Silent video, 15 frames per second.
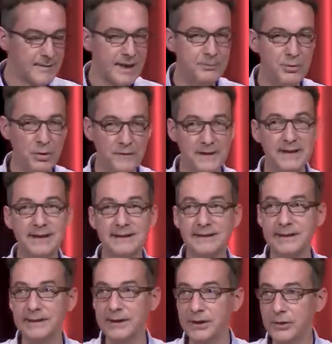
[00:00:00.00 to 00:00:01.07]
Et puis le fait qu'elles
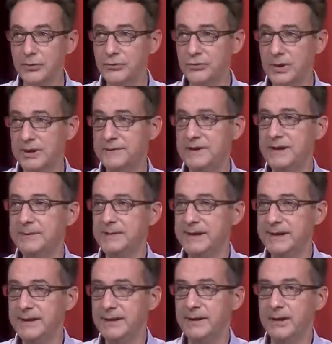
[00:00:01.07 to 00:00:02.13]
aient une durée de vie
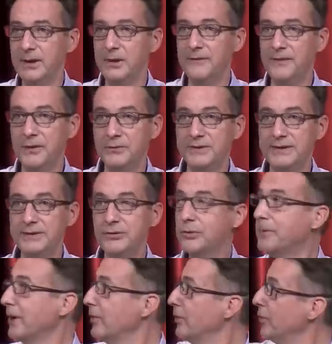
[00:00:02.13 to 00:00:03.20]
limitée fait aussi que
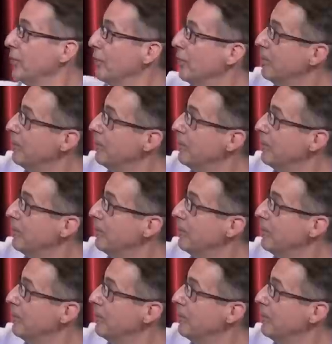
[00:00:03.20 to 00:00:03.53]
ben, le,